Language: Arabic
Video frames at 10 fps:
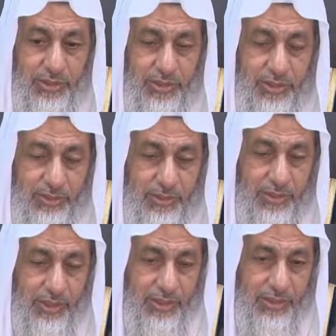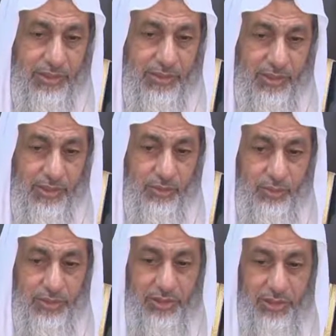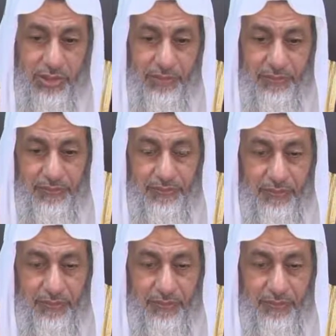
للنبي عليه الصلاة والسلام